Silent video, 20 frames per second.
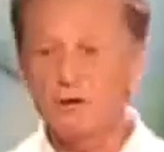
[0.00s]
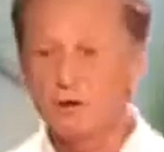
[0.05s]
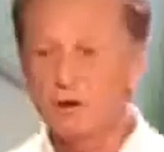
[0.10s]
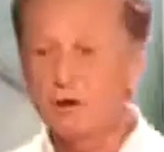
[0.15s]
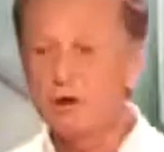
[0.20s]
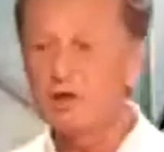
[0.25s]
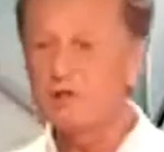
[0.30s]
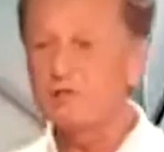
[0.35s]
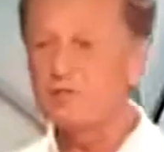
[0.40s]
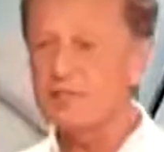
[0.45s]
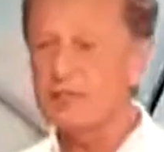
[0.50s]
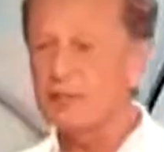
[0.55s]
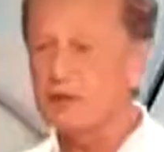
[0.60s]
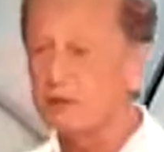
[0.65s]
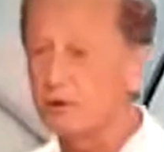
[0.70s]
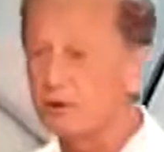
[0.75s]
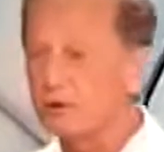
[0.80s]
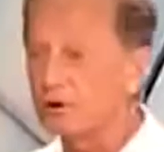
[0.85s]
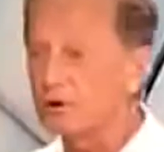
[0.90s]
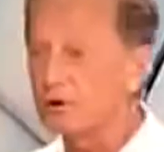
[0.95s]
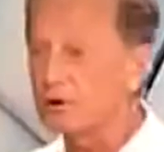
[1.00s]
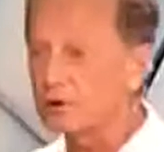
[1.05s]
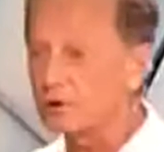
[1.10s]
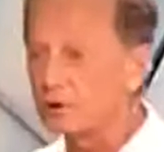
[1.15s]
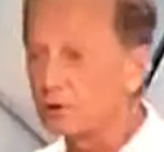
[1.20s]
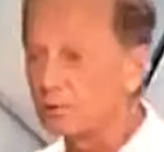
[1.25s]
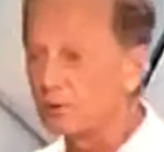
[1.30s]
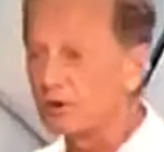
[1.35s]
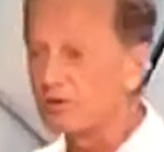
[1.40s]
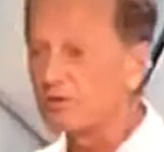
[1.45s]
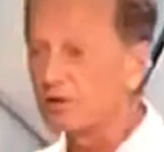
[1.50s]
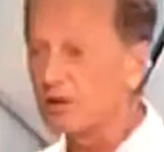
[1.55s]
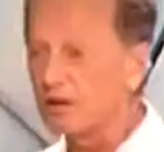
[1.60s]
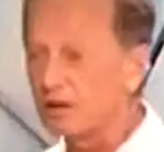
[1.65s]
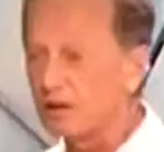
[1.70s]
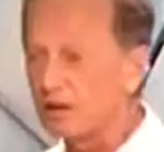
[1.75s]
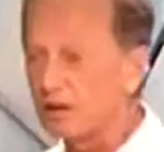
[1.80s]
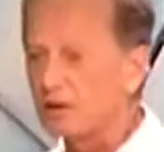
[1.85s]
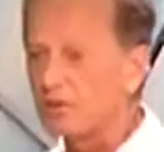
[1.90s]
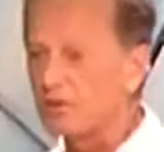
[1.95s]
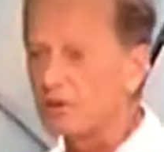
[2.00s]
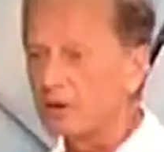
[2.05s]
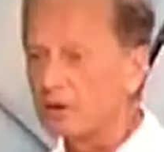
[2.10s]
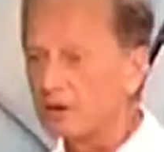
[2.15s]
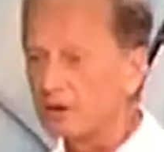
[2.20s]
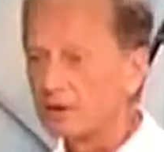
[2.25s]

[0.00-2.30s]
лох в законе, зубы веером.